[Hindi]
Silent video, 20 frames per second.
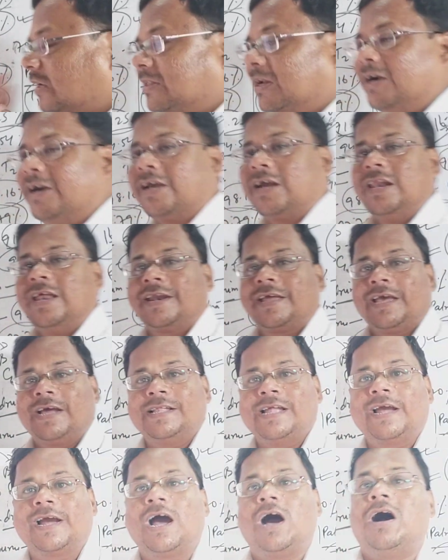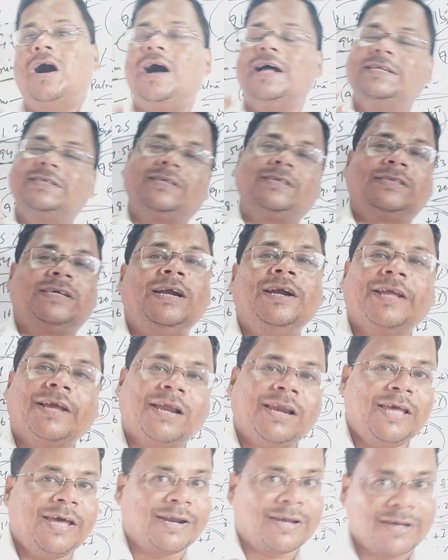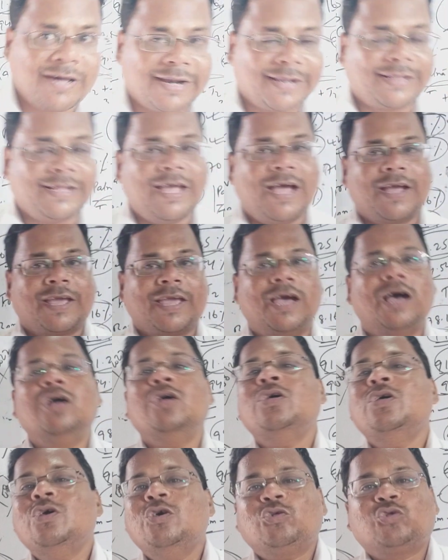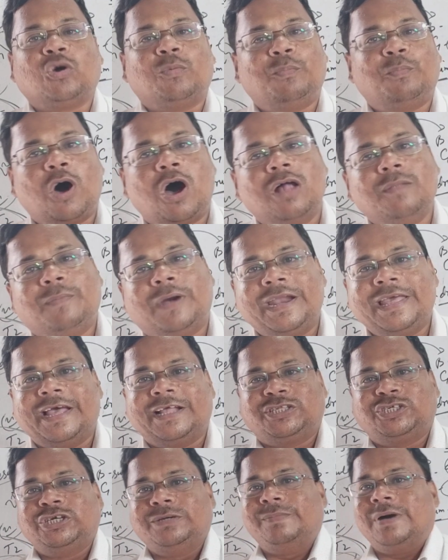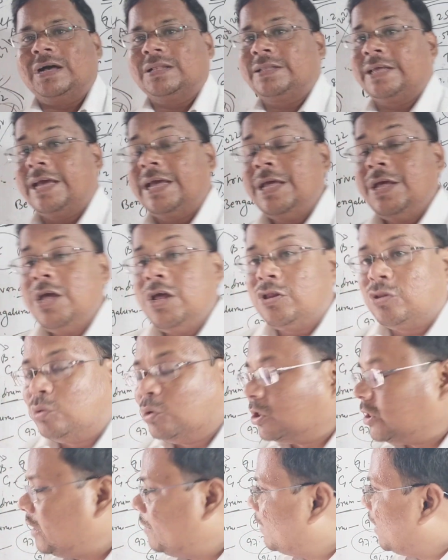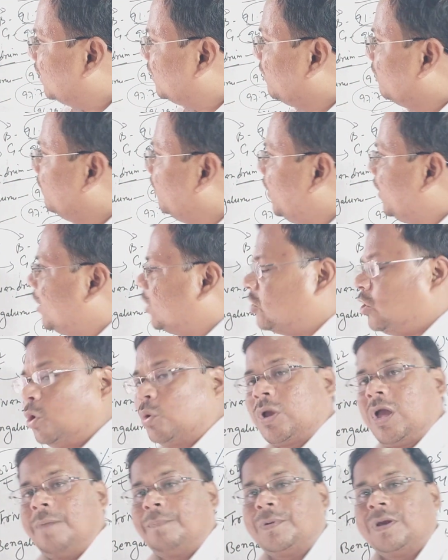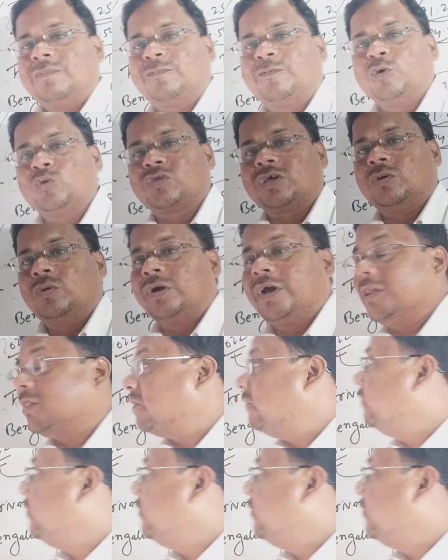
रिजल्ट डिक्लेयर किया जाएगा आज रिजल्ट डिक्लेयर कर दिया गया सो so, बहुत बड़ी अच्छी बात है दूसरी बात है वेटेज लोग आप कंफ्यूजन होंगे तो